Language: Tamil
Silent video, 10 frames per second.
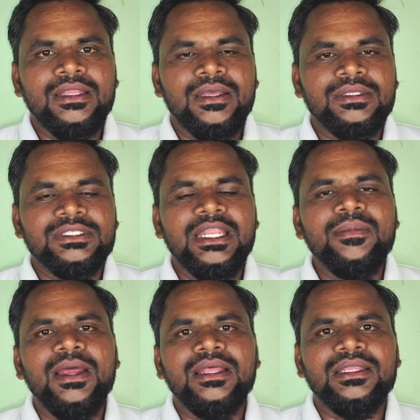அந்த
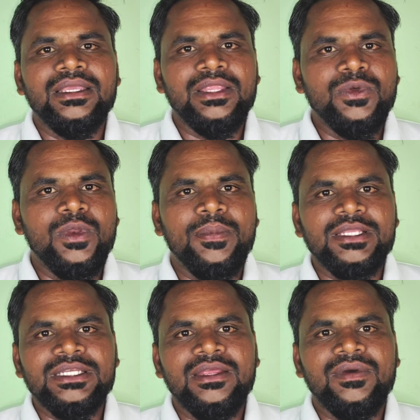செரிமானத்துக்கு எந்த ஒரு
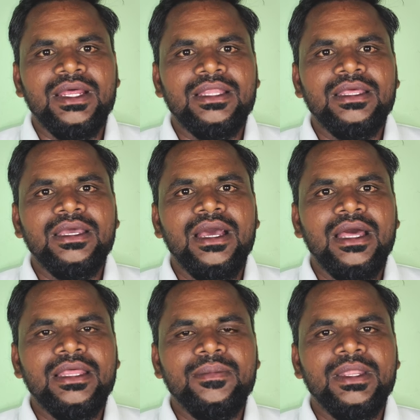பிரச்சனையும் வராது
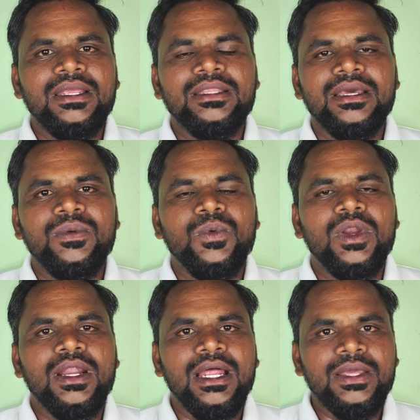அதே மாதிரி இதை
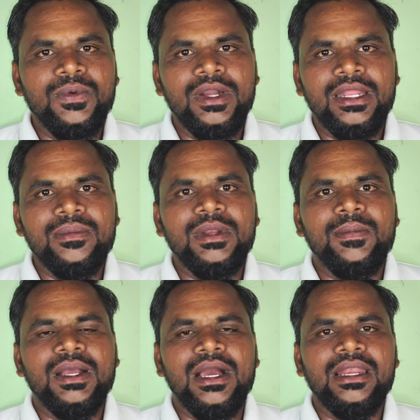ஒரு நாளைக்கு ஒரு டைம்
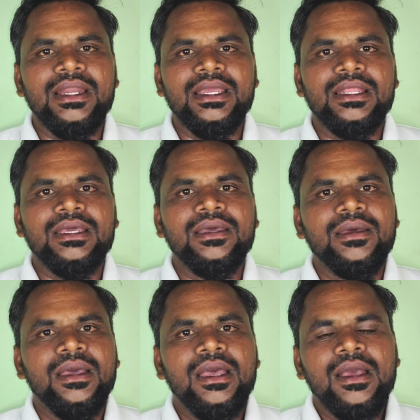நம்ம கால்நடைகளுக்கு
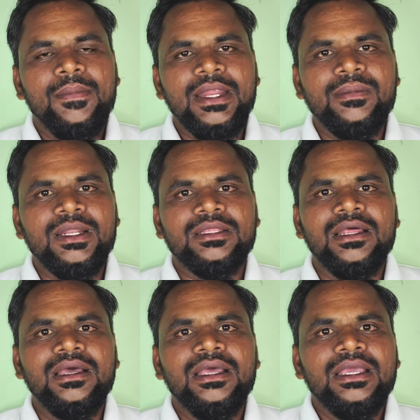
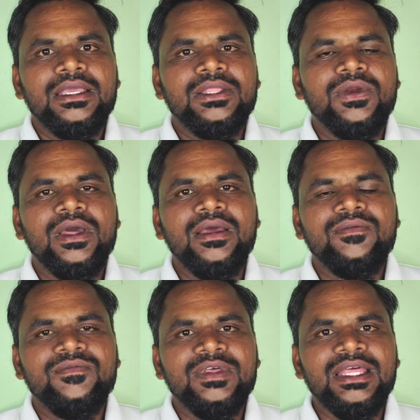பயன்படுத்தலாம் இதனோட
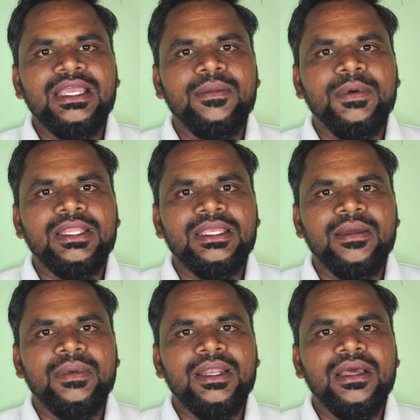விதைகள்
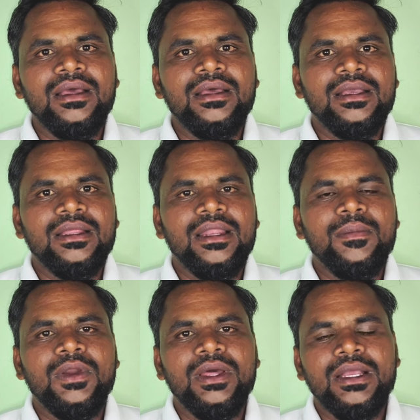பார்த்தீங்க அப்படின்னா
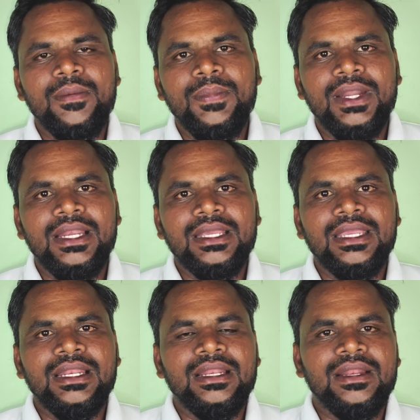நம்மளோட கம்பெனியில்
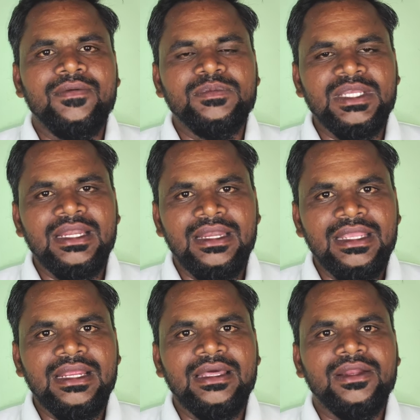கீழே இருக்கிற வெப்சைட்
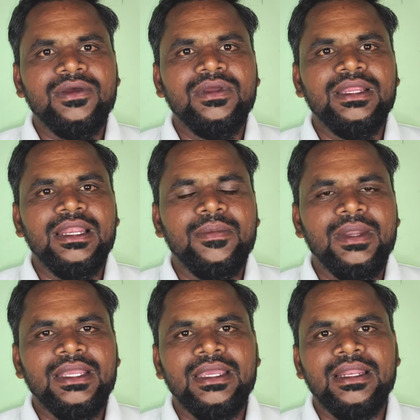லிங்க்கில் இருக்கும் இல்லை
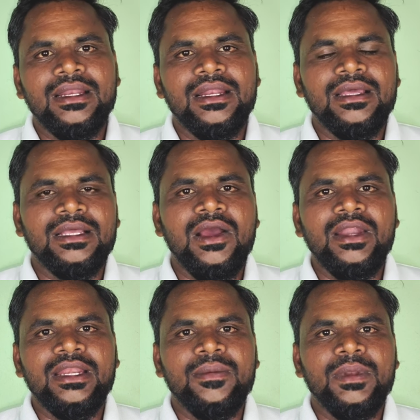அப்படின்னா கீழே இருக்கிற அந்த
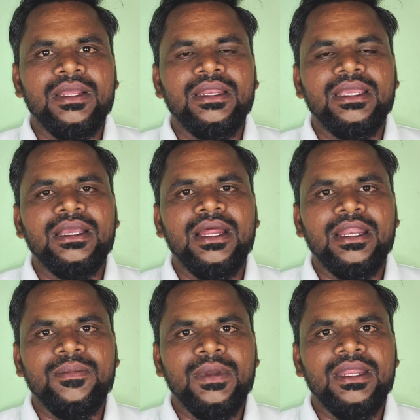காண்டாக்ட் நம்பருக்கு நீங்கள்
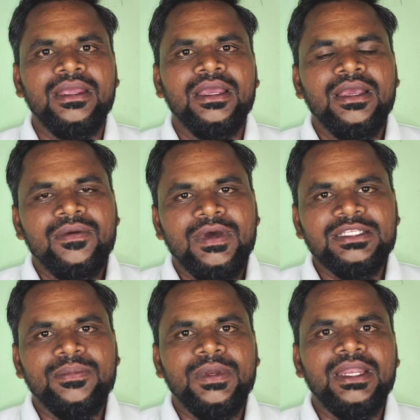காண்டாக்ட் பண்ணி
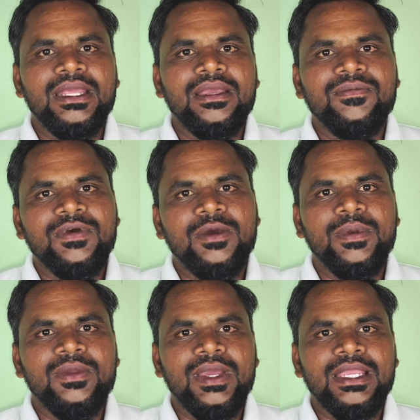வாட்ஸ்அப் பண்ணி நீங்கள் ஃபாலோ
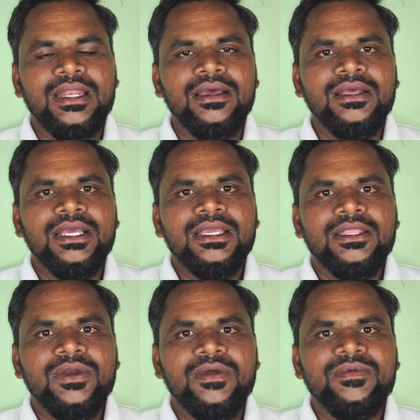பண்ணி வாங்கிக்கலாம்
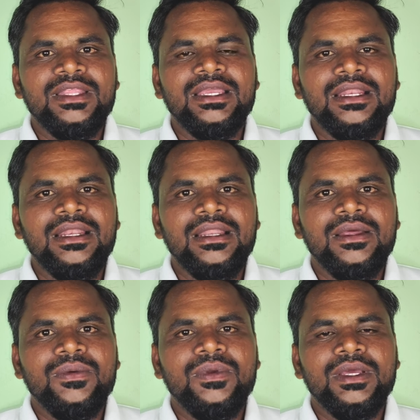இதனோட விதைகள்
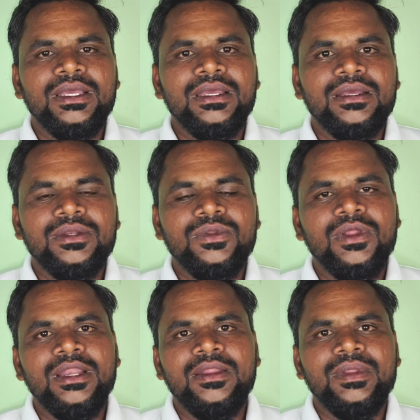உங்களுக்கு டோர்